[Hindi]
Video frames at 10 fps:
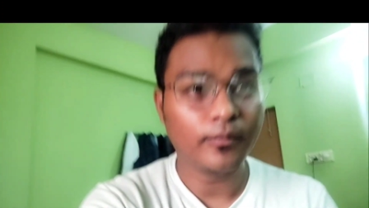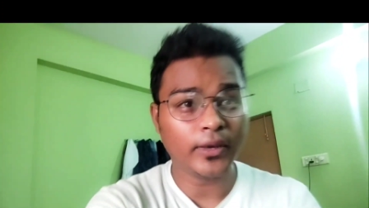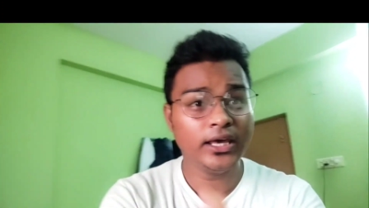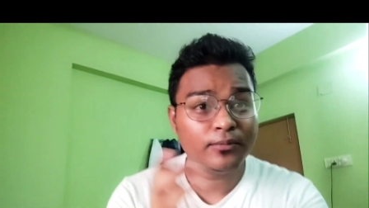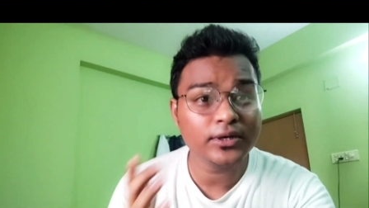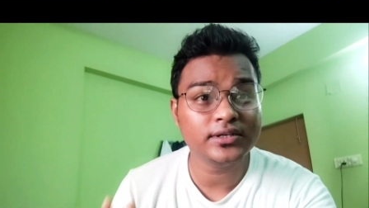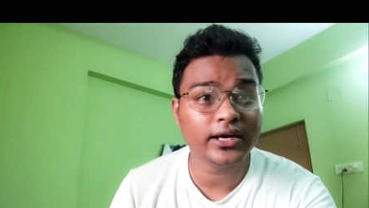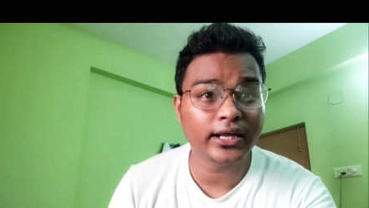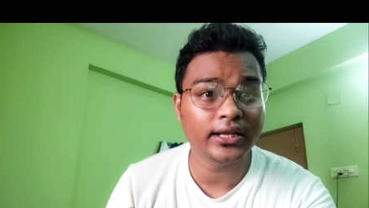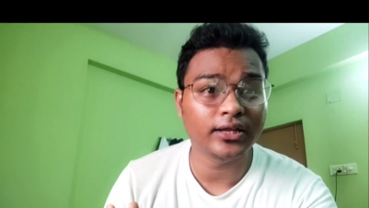मैं ही बस
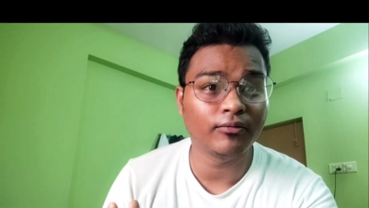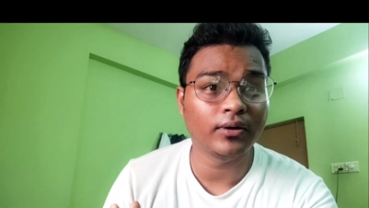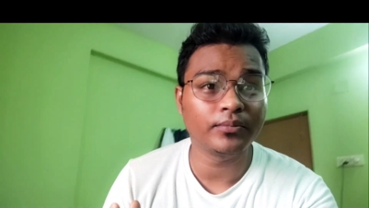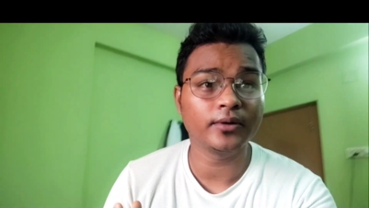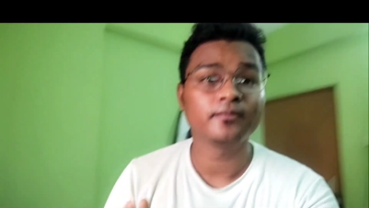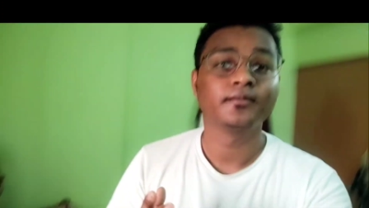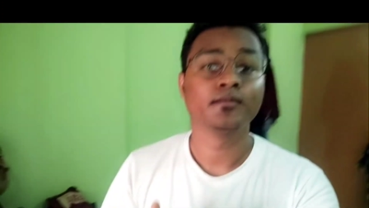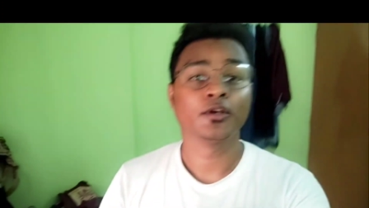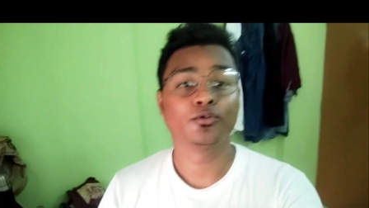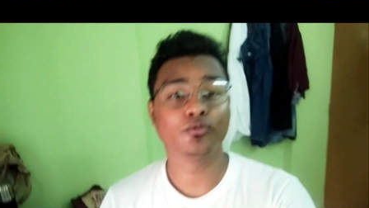अकेले था वहां पे
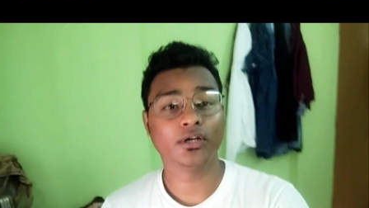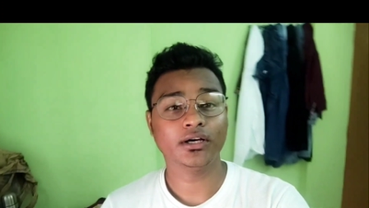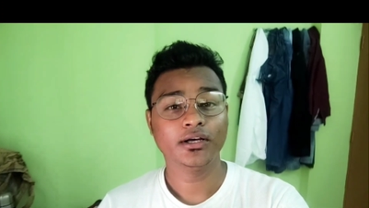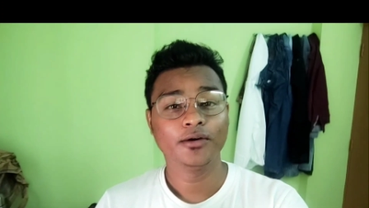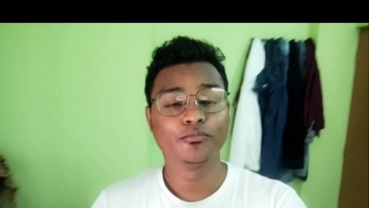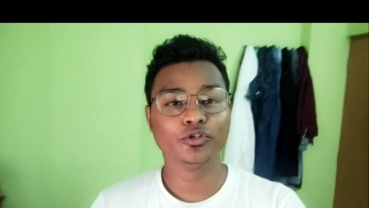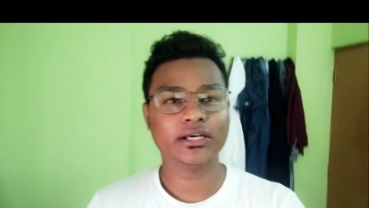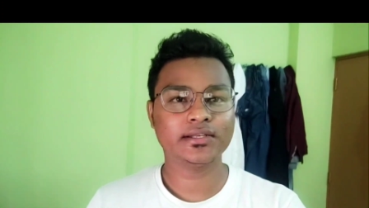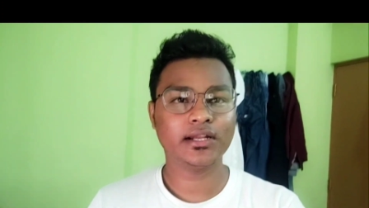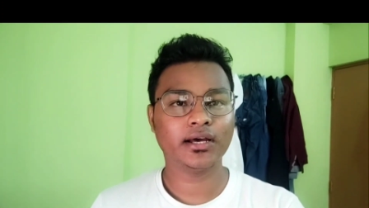तो ना
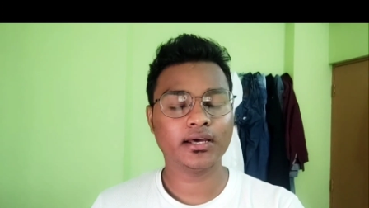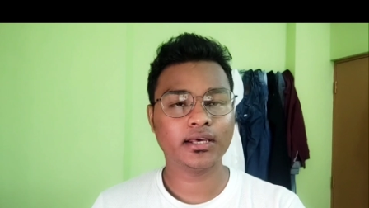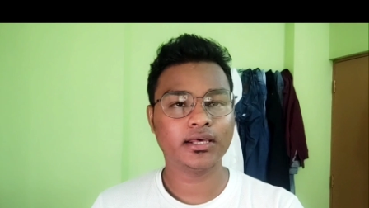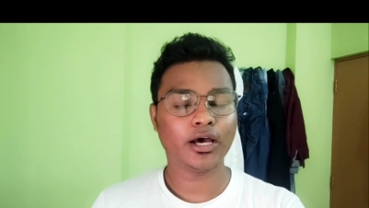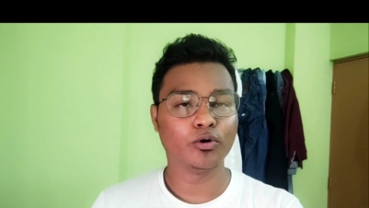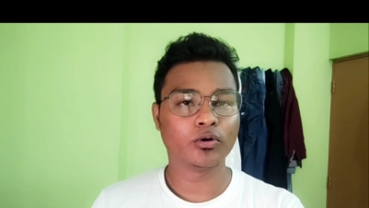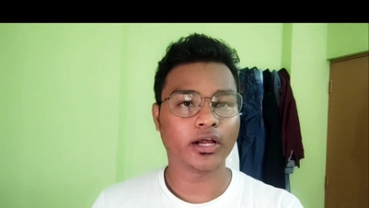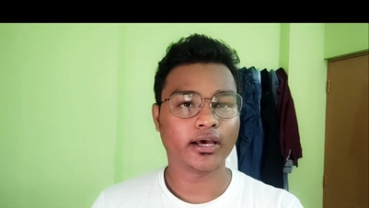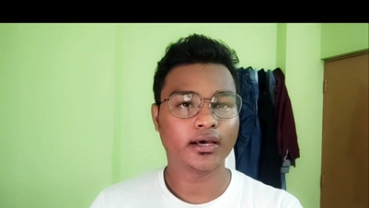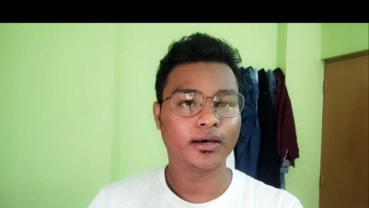मुझे ऐसा लगा कि क्या हो
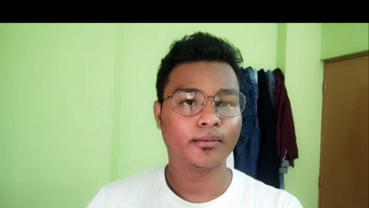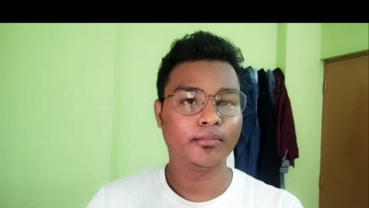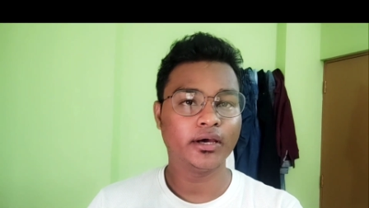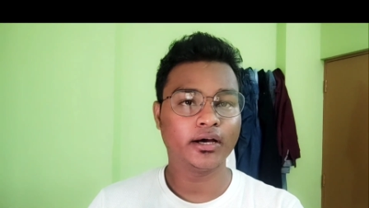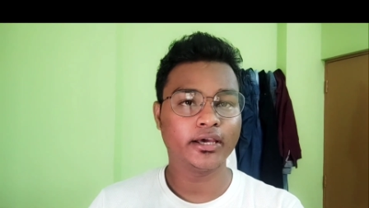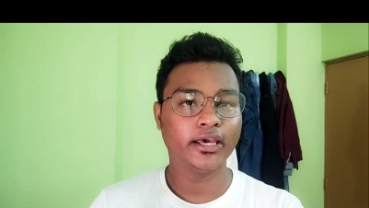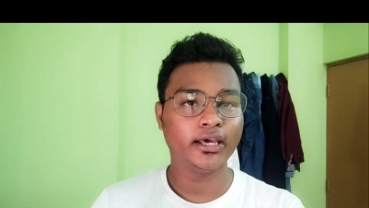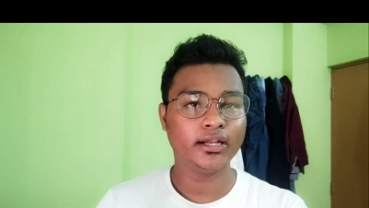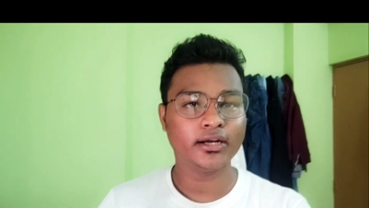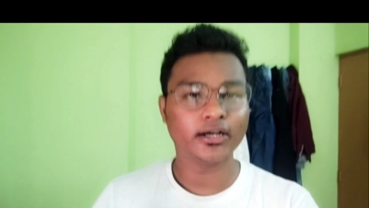रहा है मैं
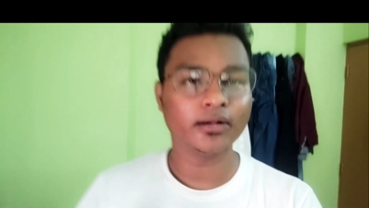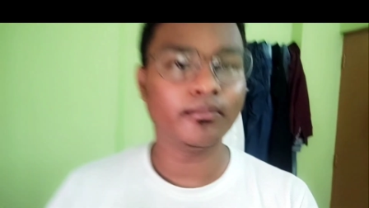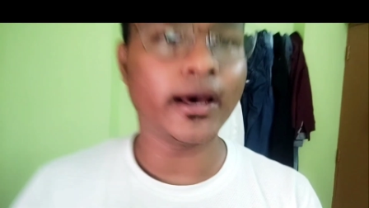अगेन रिटर्न